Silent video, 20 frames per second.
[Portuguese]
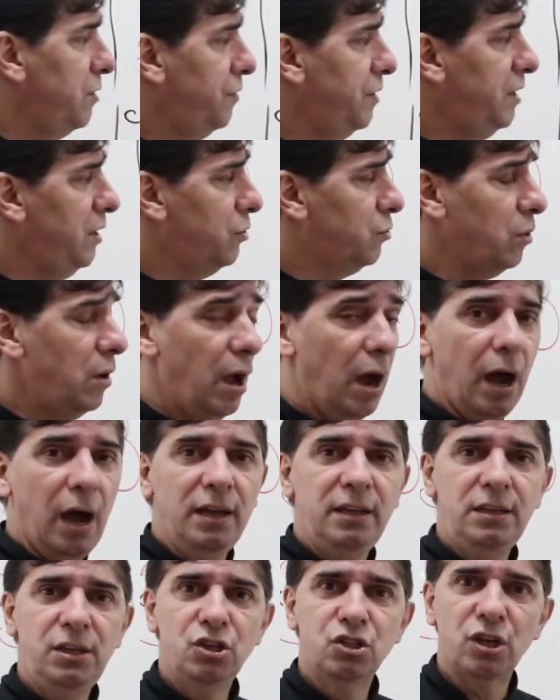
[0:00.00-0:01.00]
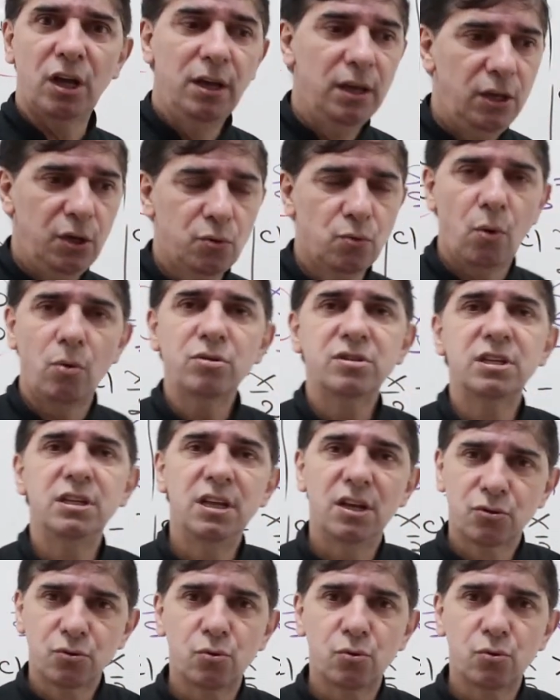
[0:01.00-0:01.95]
infinito. Ai, Ninja, e qual seria a